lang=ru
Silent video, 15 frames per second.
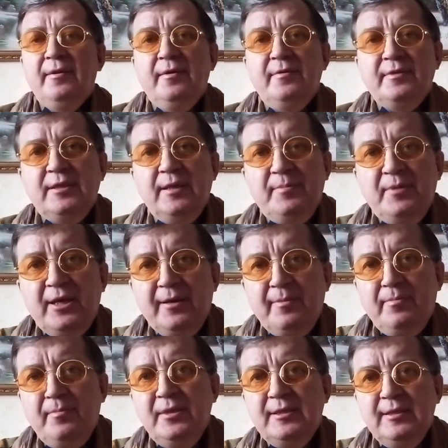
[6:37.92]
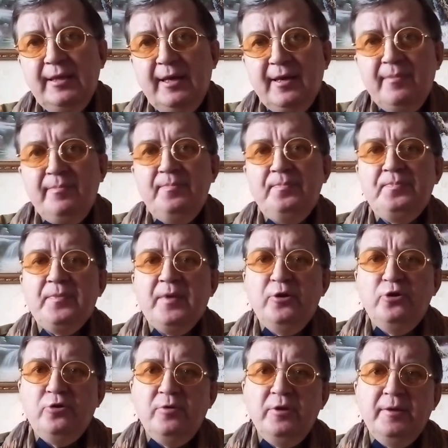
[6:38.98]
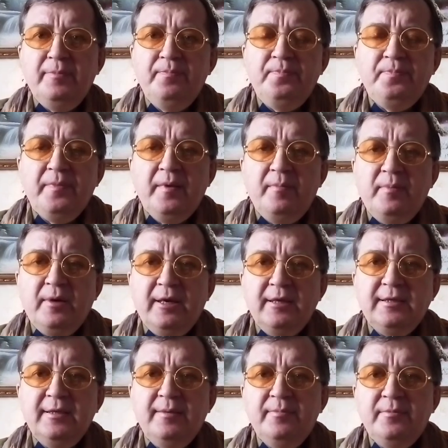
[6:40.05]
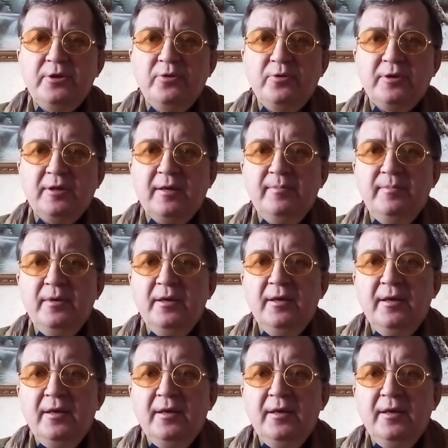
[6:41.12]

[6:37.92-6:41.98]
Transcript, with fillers: всем нам, матерям, женам, братьям, сестрам,